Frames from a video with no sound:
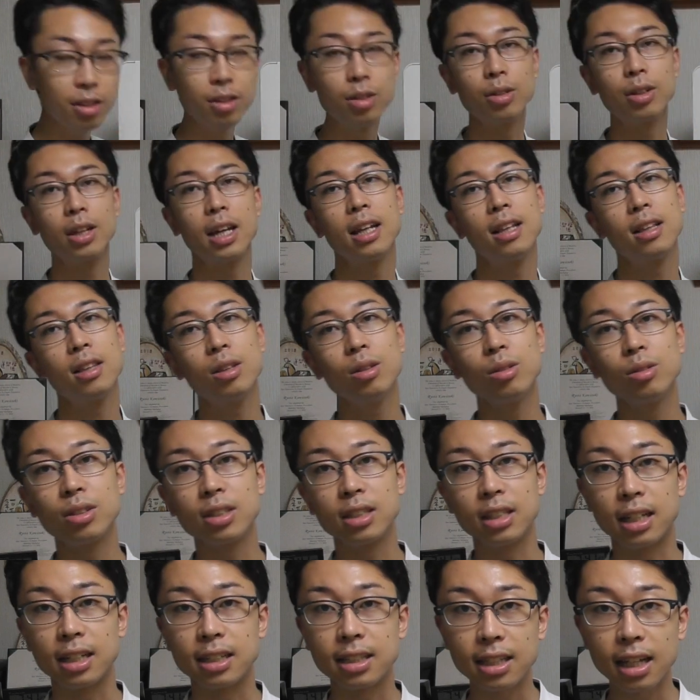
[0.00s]
ンと血糖
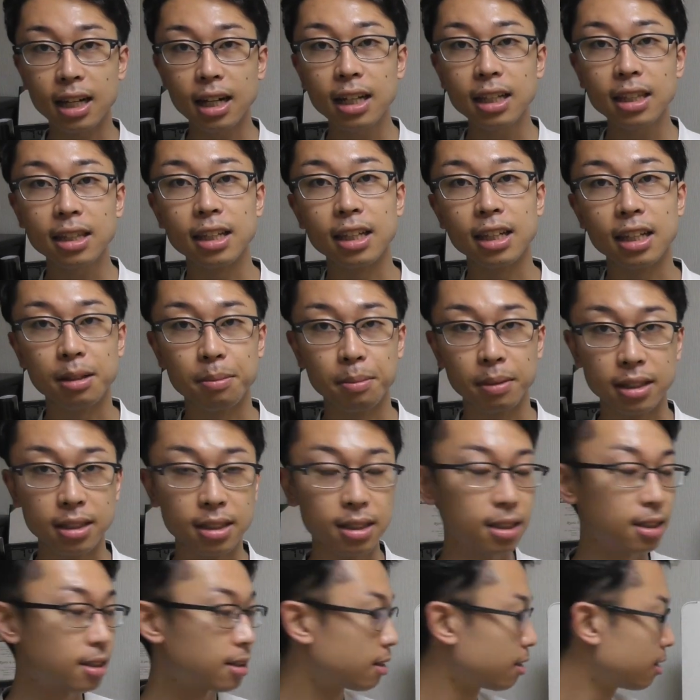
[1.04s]
値が下がっていきま
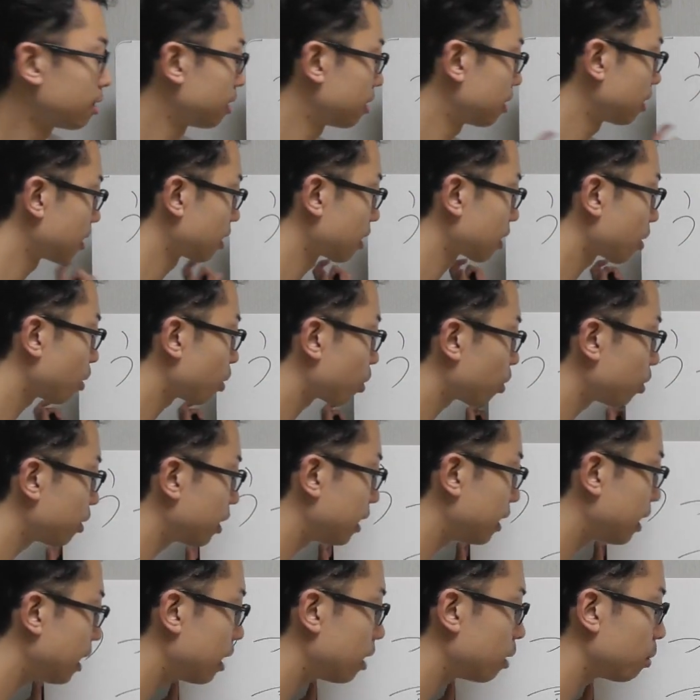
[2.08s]
すここ
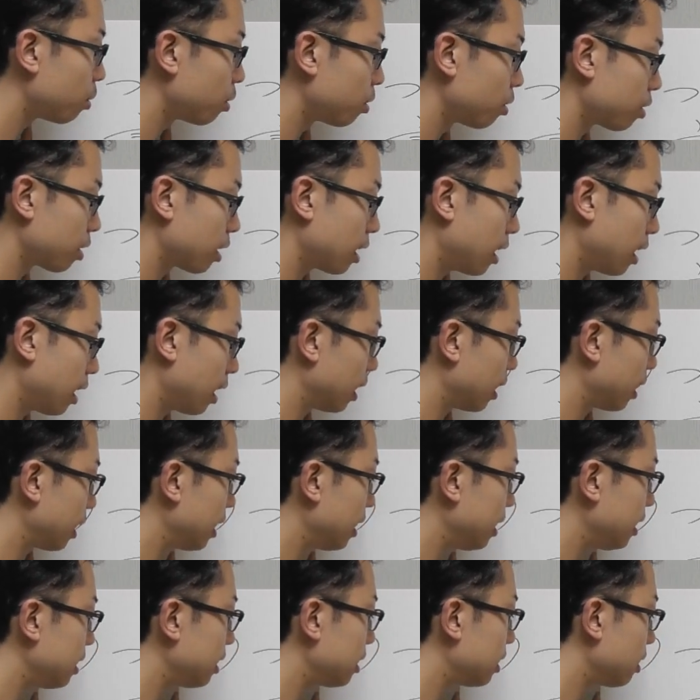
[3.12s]
で出るものが
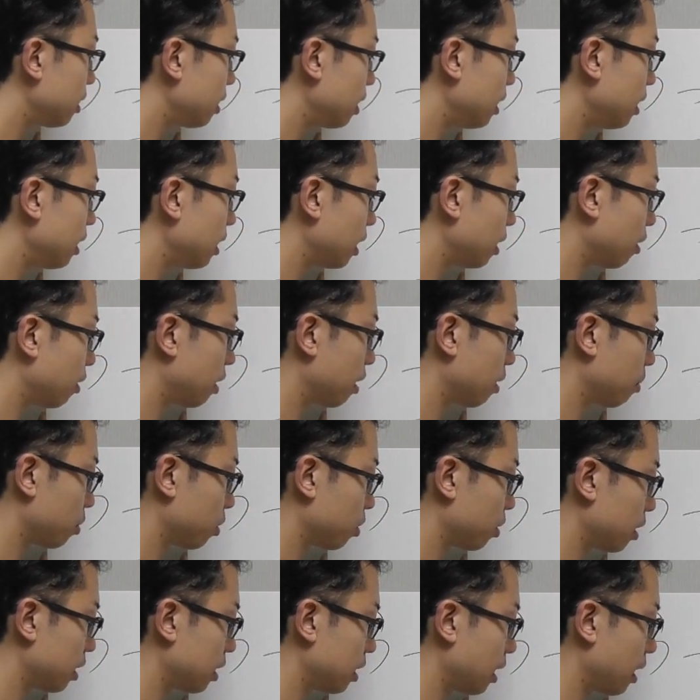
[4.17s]
インスリンって言われる
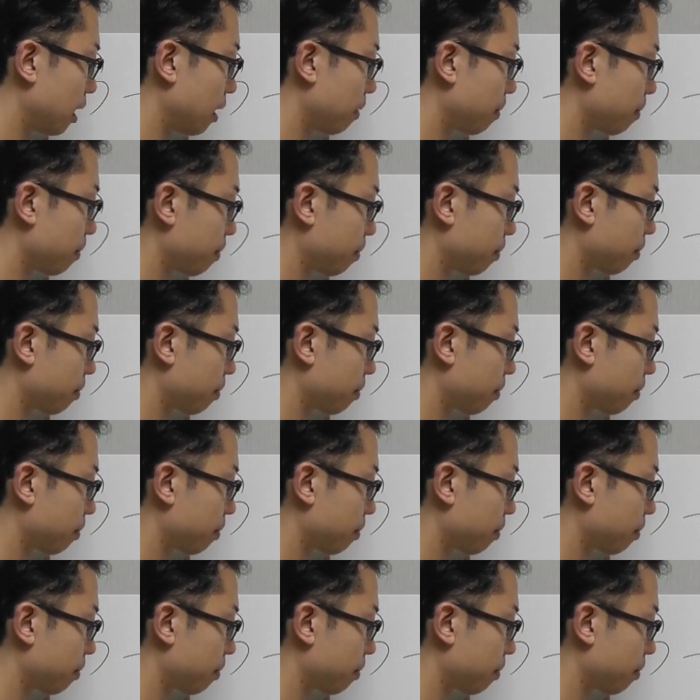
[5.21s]
ものですね